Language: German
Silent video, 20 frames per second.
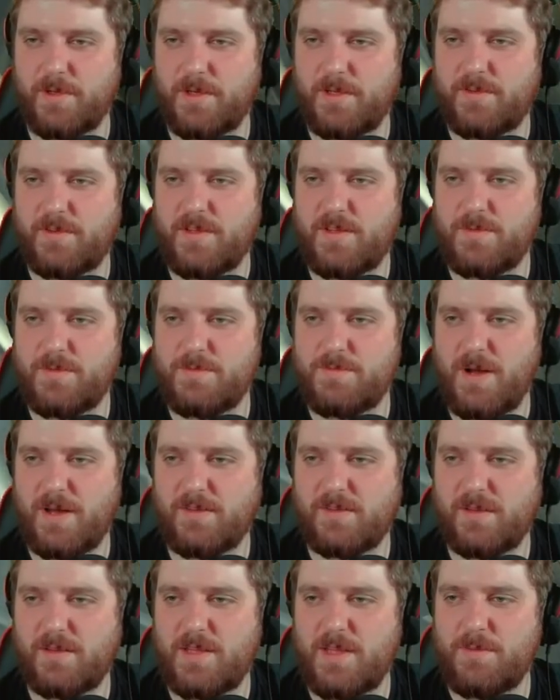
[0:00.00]
Also ich, ich
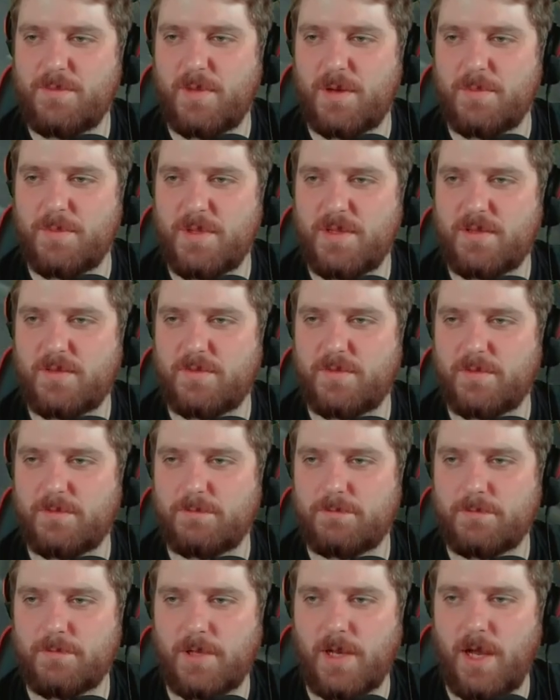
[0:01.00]
mach's halt nebenbei mit,
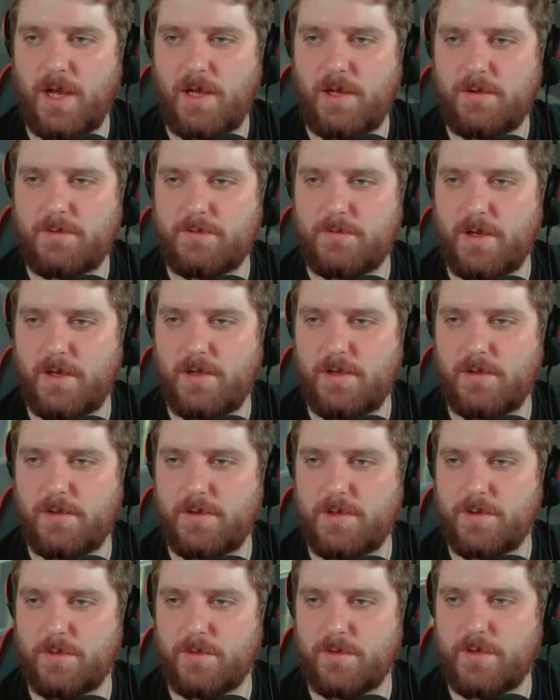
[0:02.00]
klar, weil
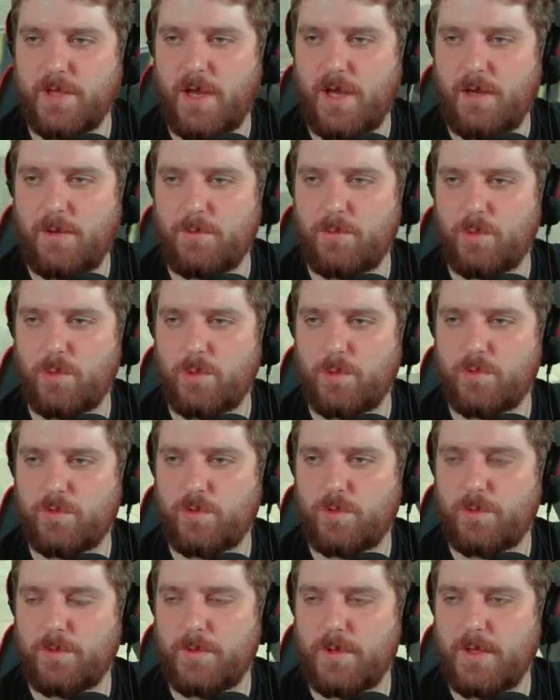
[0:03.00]
hier und da, ne, und
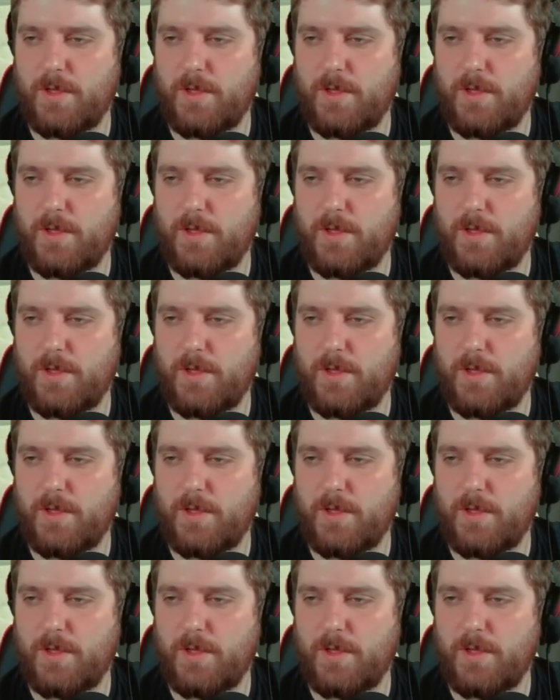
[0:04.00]
so.